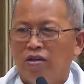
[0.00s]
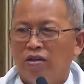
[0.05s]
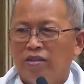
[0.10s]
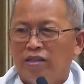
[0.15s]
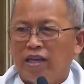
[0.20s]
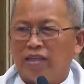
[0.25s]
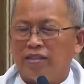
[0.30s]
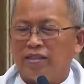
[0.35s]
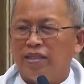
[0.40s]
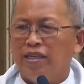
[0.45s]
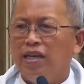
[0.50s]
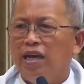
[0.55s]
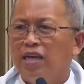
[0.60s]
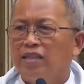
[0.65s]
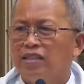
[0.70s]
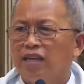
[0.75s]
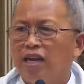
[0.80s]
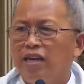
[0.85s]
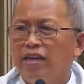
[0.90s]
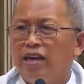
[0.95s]
Nya siya
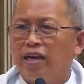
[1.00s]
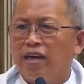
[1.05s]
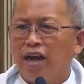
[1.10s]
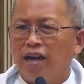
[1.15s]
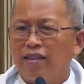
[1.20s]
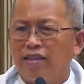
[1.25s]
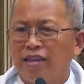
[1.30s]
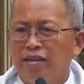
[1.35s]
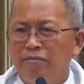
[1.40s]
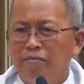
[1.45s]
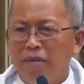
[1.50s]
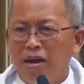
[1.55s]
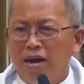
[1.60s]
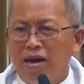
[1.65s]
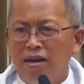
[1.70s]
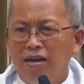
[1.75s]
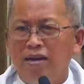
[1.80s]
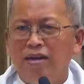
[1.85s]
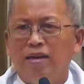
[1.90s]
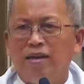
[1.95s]
say
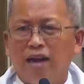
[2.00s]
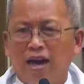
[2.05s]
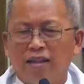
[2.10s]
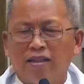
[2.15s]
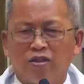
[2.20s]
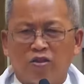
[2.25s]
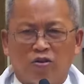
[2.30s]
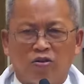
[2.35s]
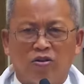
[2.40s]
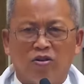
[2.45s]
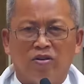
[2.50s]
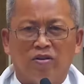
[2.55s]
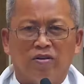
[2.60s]
nagatiman nato.